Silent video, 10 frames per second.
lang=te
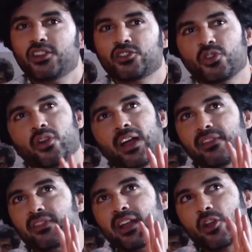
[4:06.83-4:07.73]
సో ఐ
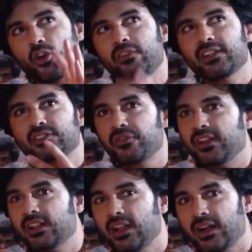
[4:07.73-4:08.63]
ఐ ఆల్వేస్
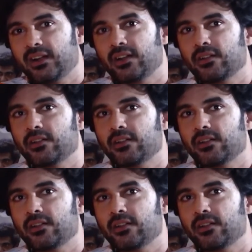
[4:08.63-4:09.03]
ఫీల్ దట్